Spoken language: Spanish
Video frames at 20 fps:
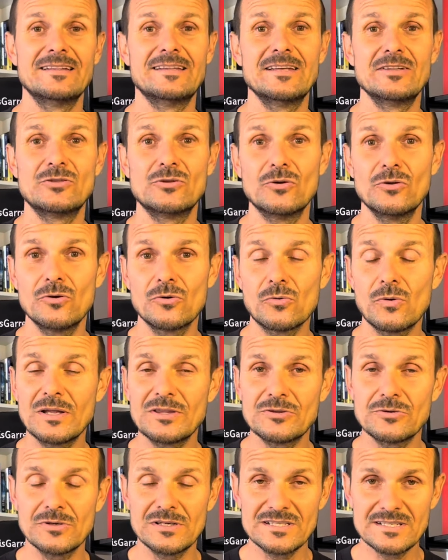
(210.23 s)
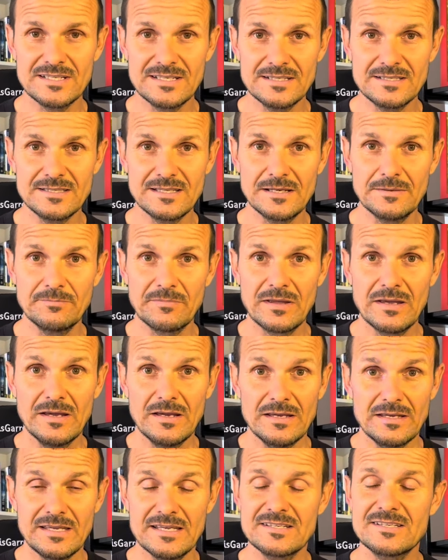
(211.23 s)
de todo cuanto existe.
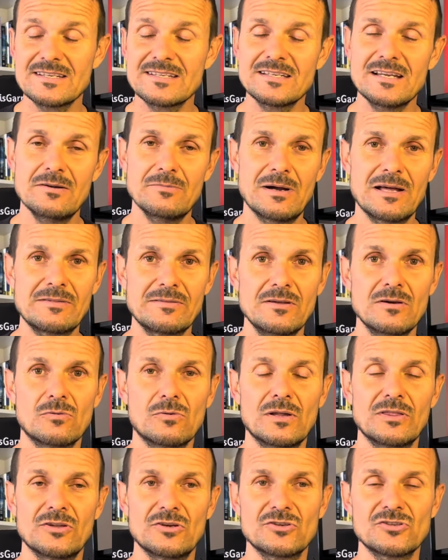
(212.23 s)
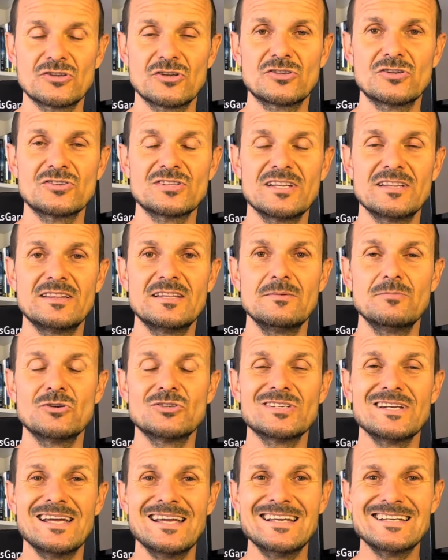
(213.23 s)
Y ese es el vacío, cuando nosotros
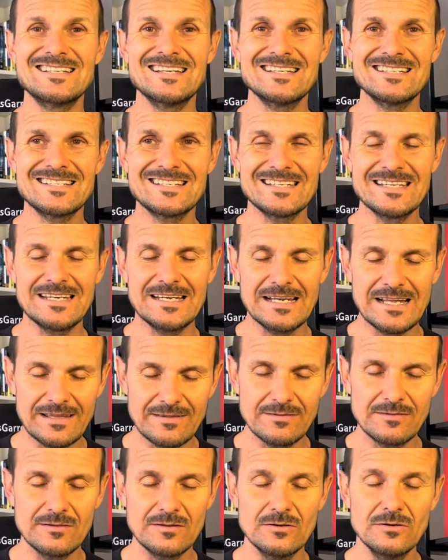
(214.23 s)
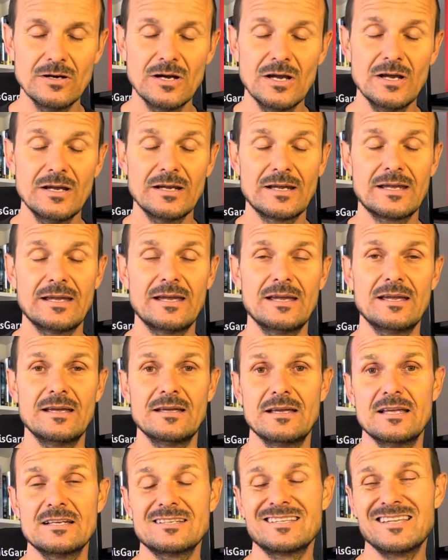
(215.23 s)
sentimos ese silencio
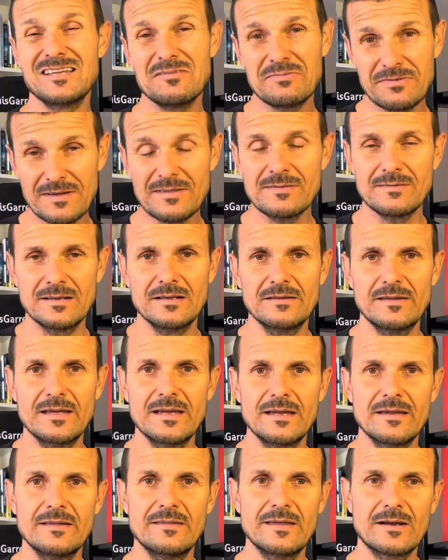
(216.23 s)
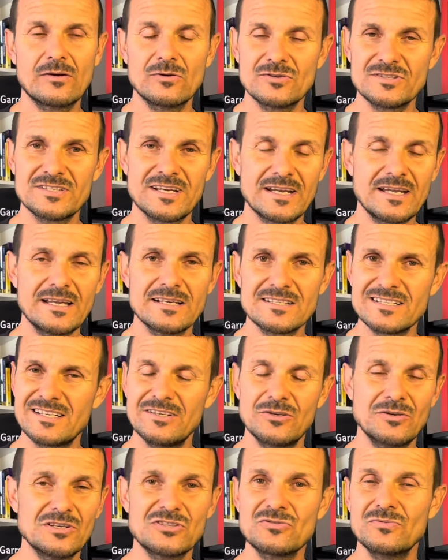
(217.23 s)
que es difícil de, conseguir
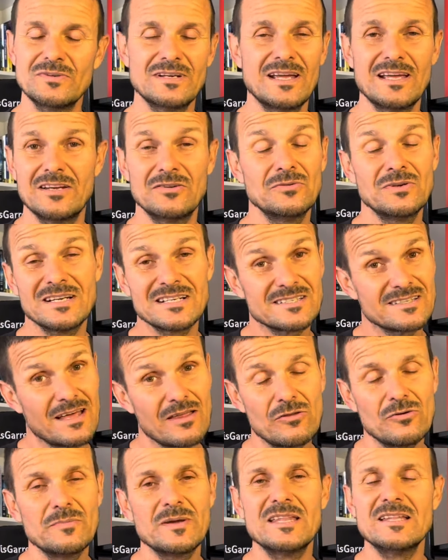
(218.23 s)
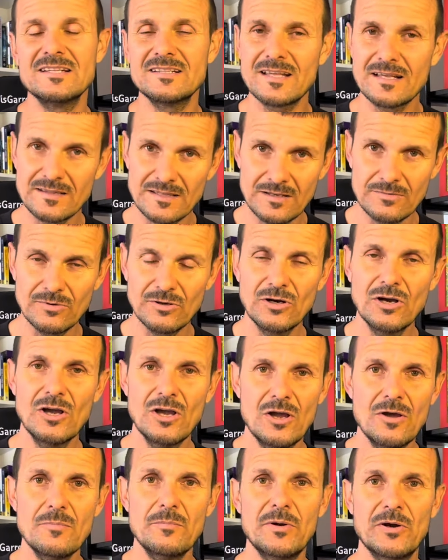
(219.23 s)
si no es en un estado meditativo,
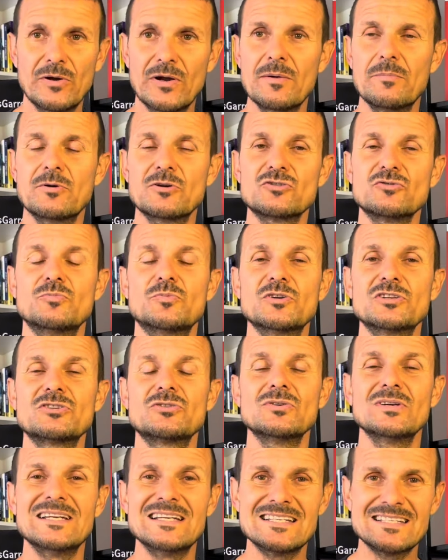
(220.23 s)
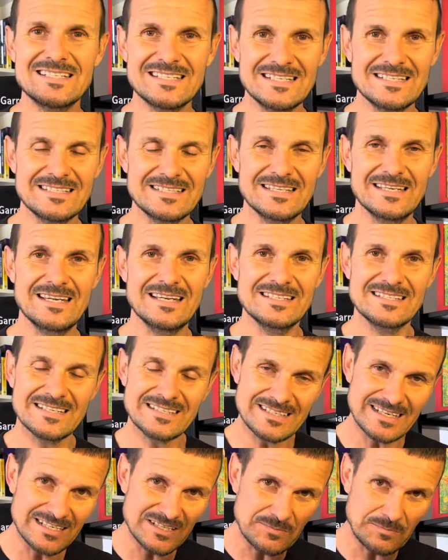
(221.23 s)
pero que por supuesto existe. Es
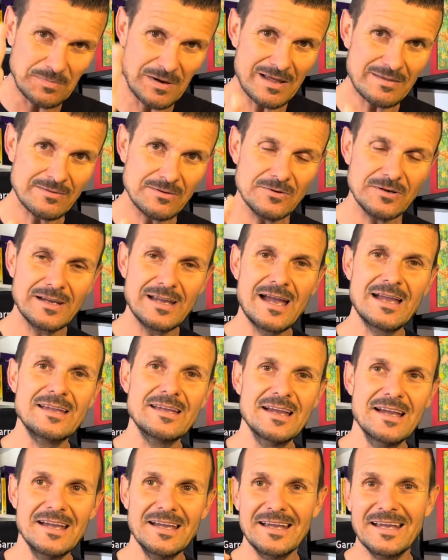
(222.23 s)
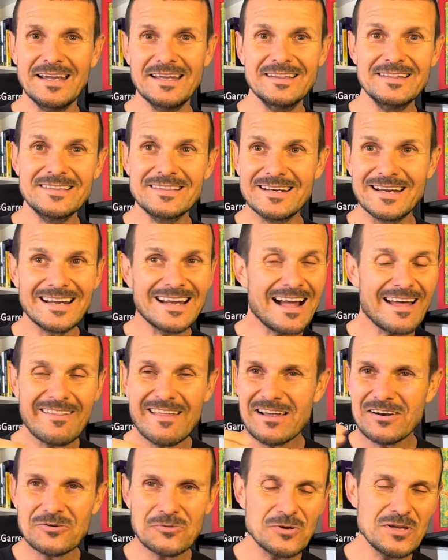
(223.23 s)
ese espacio que hay entre
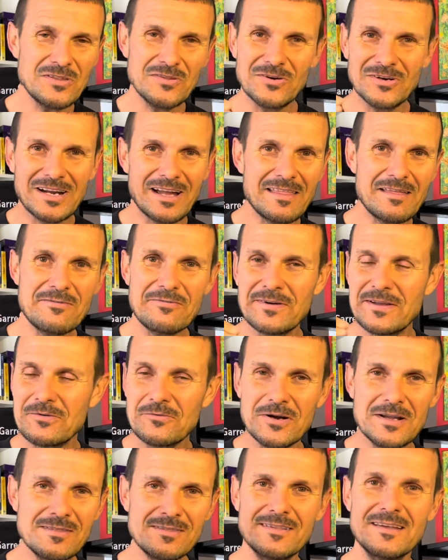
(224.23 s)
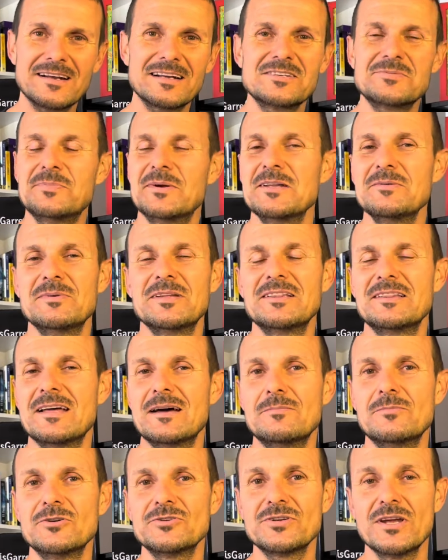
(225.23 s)
cada ruido, cada frecuencia que
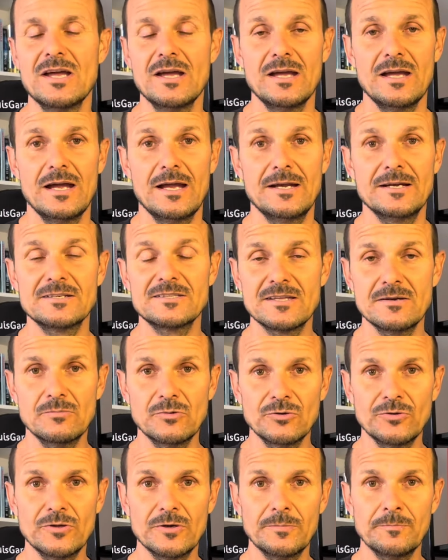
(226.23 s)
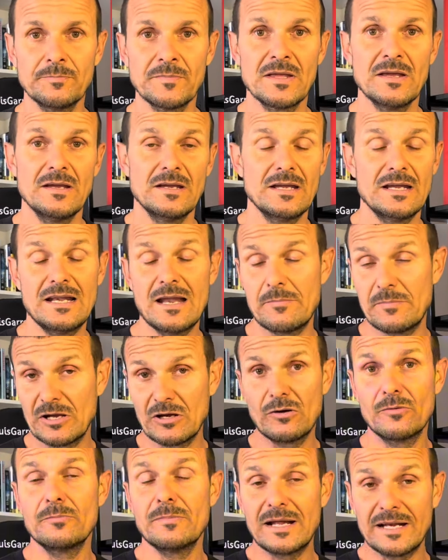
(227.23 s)
experimentamos en este mundo. Y la
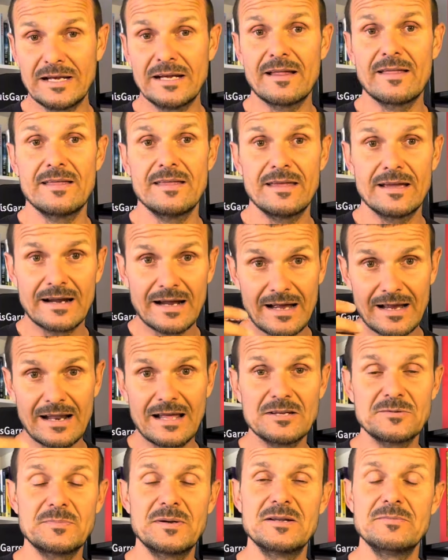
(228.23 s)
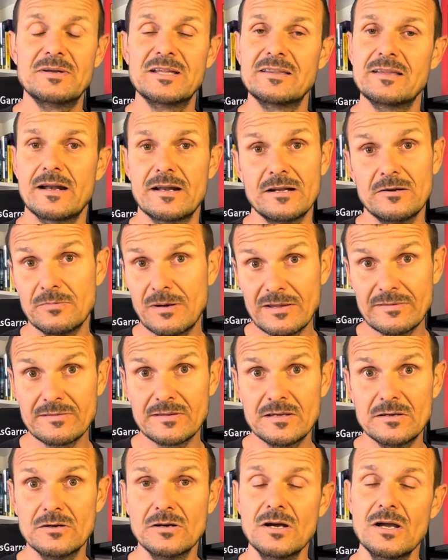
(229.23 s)
mejor manera de llegar a experimentar el
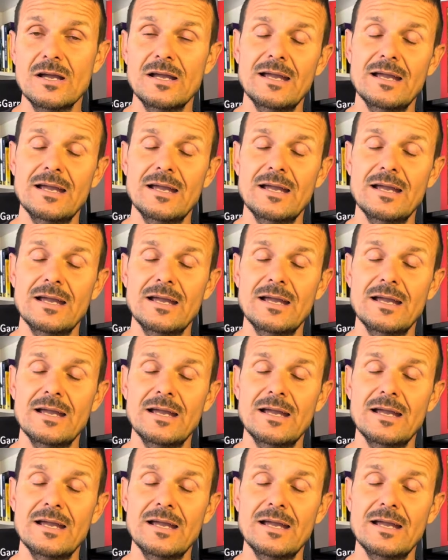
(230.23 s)
vacío